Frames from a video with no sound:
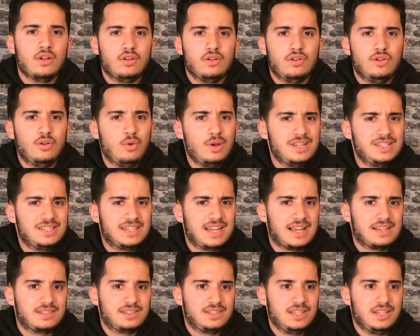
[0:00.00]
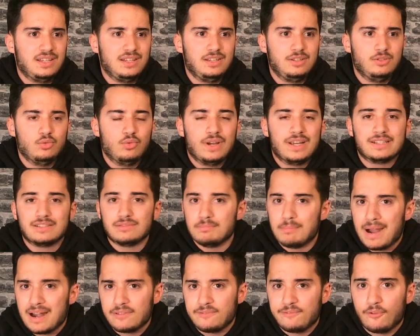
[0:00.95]
no es casi ni un
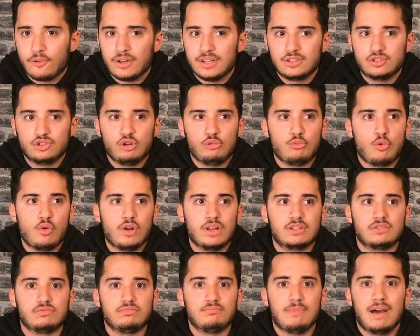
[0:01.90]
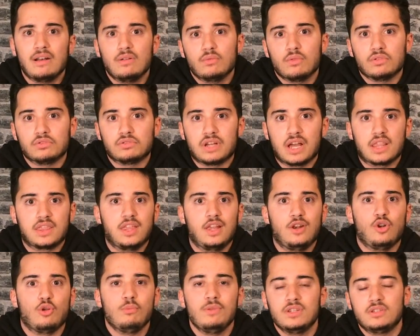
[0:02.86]
smartphone, es como un smartwatch.
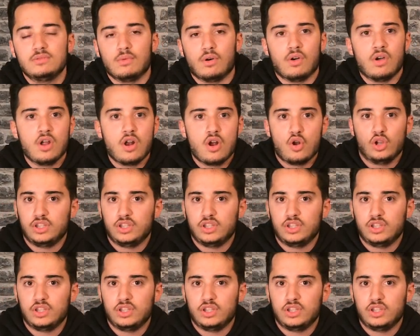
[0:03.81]
Hacer lo mismo.